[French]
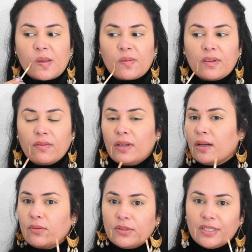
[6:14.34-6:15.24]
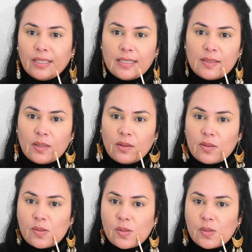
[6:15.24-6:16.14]
vous savez là où j'ai les zones
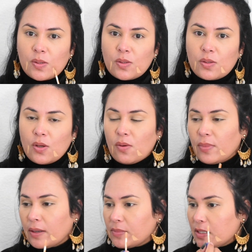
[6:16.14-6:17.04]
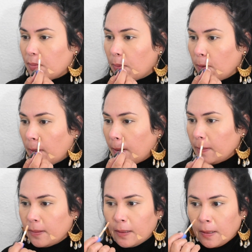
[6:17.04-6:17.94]
d'ombre un petit peu
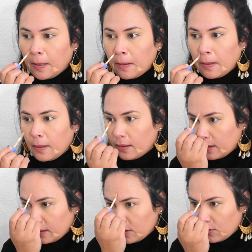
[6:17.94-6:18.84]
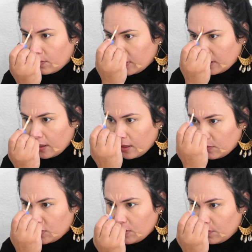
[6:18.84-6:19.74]
là, et je vais mettre
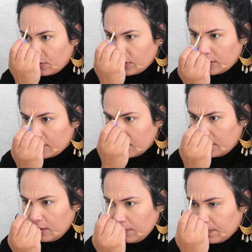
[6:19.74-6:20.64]
un petit peu ici.